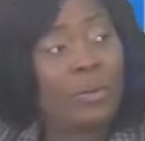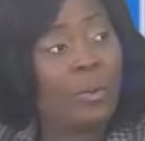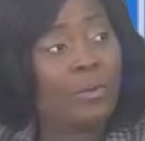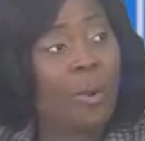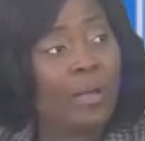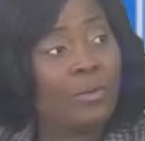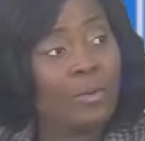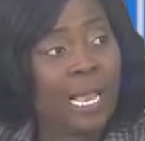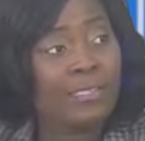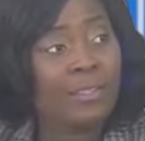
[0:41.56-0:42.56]
en droit de
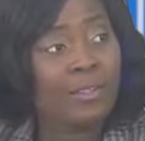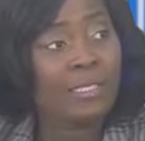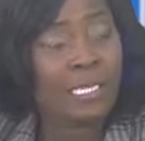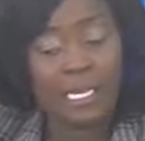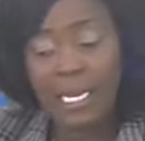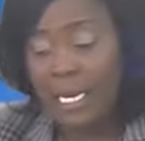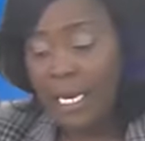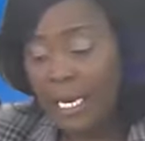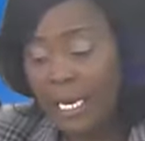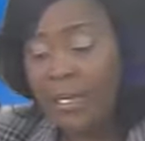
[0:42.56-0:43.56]
la santé
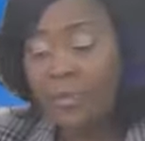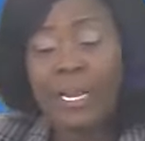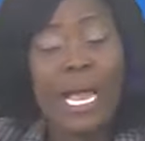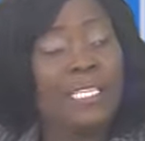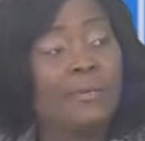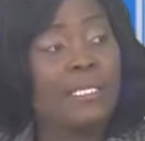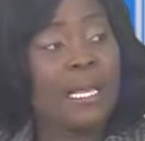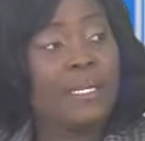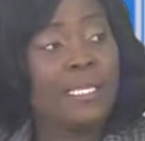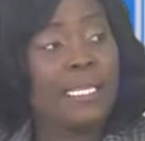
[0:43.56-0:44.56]
et de la
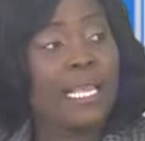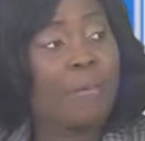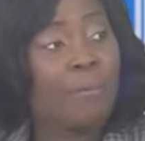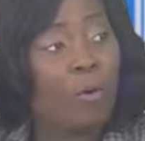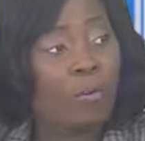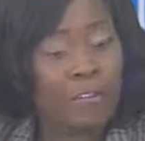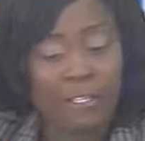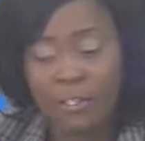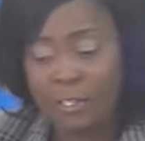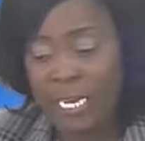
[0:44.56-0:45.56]
responsabilité des
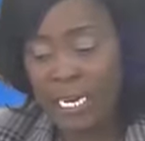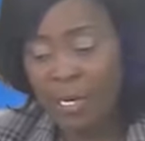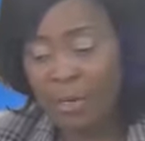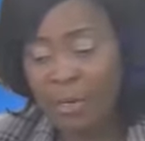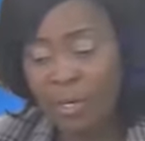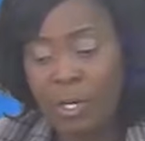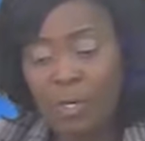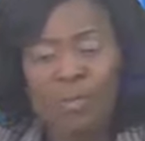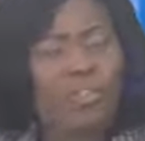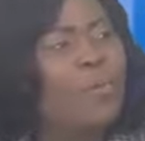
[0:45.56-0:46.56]
professionnels. Alors,
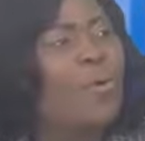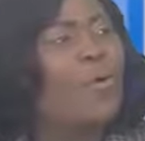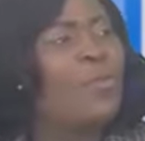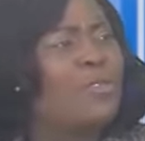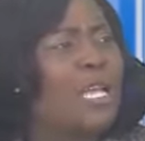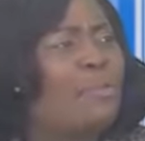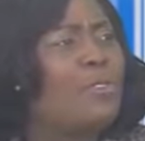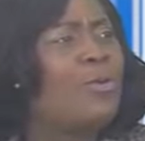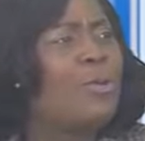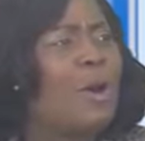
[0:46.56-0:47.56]
nous sommes beaucoup plus
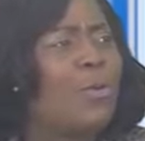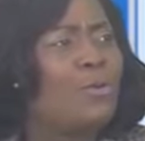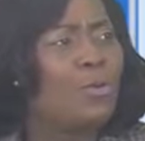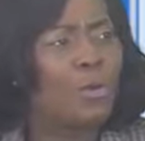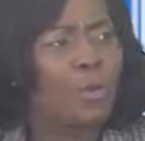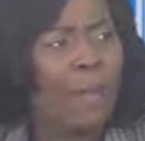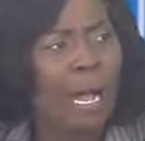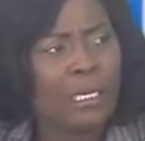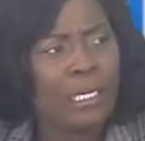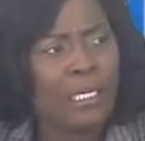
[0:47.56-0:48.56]
habitués à entendre
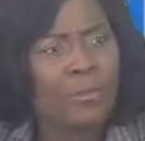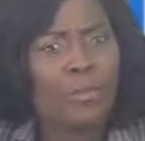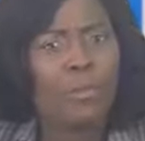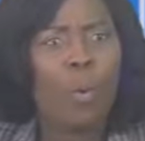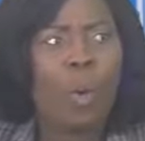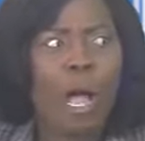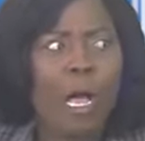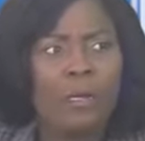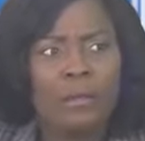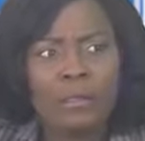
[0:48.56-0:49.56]
parler de
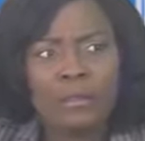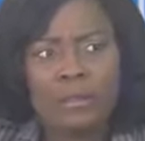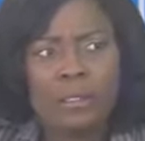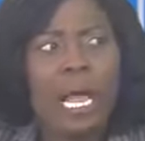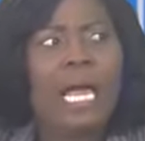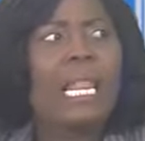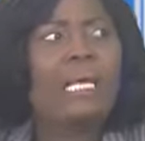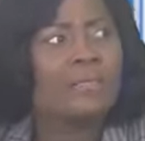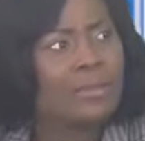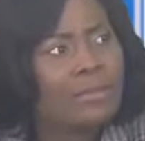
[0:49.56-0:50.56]
droit euh, à
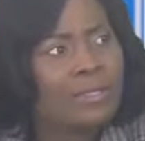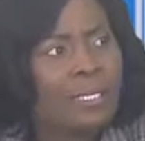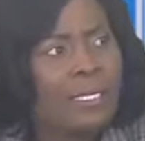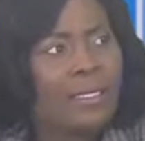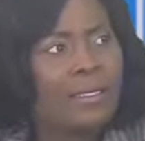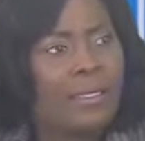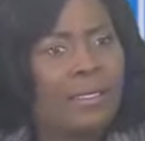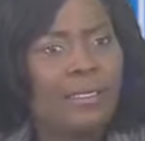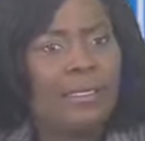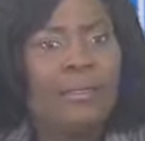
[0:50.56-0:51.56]
la santé.
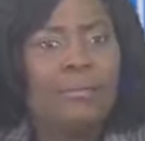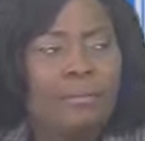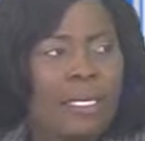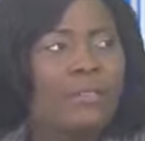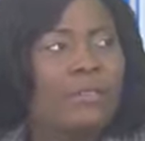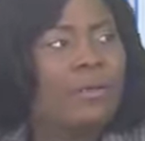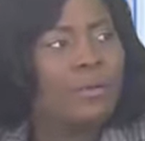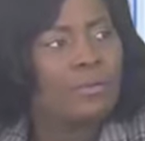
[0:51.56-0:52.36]
Maintenant,